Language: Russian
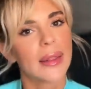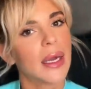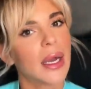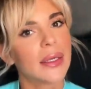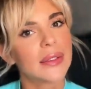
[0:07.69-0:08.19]

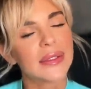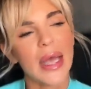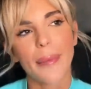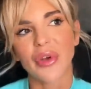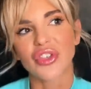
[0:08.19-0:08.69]
на
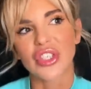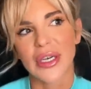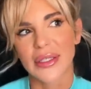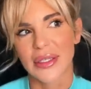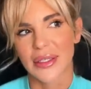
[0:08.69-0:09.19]
самые
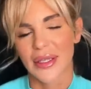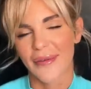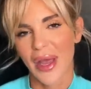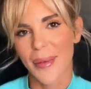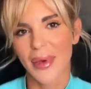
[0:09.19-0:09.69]
часто
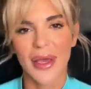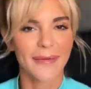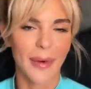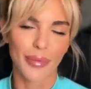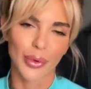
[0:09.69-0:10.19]
задаваемые
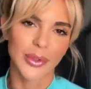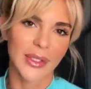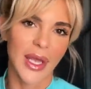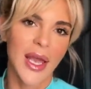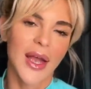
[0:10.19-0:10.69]

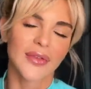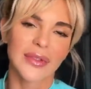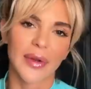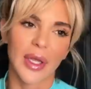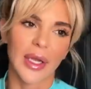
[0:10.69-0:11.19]
вопросы в
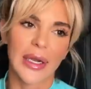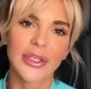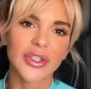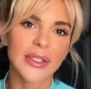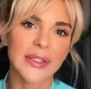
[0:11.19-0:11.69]
своих
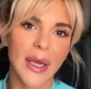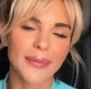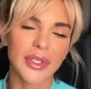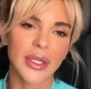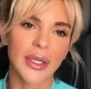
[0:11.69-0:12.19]
личных
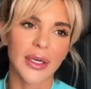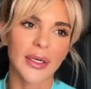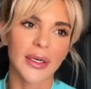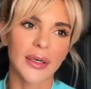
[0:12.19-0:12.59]
сообщениях,